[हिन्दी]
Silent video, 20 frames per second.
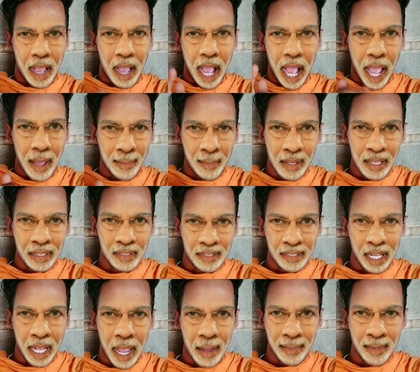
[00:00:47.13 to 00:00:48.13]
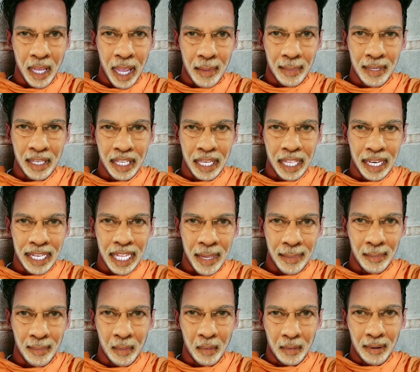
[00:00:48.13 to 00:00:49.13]
आपकी इस कामयाबी के लिए
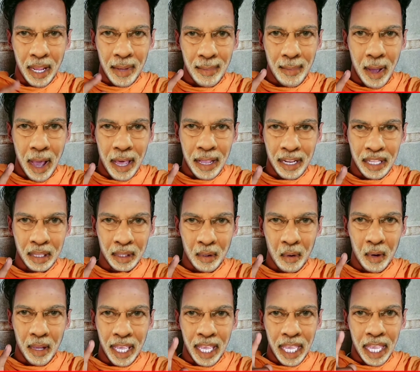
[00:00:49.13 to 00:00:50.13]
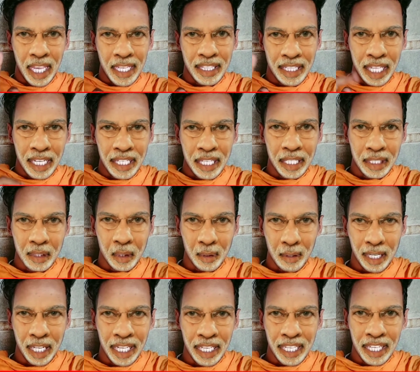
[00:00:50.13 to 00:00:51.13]
पूरे भारत को एक दिन की
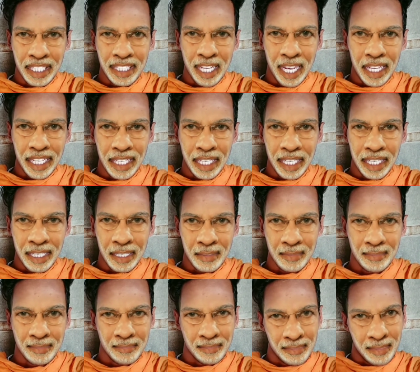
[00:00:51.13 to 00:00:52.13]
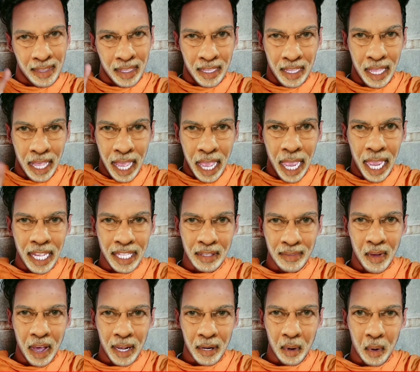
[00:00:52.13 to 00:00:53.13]
छुट्टी की जाएगी
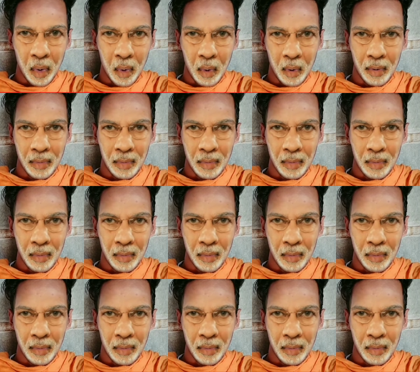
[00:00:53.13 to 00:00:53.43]
एतवार को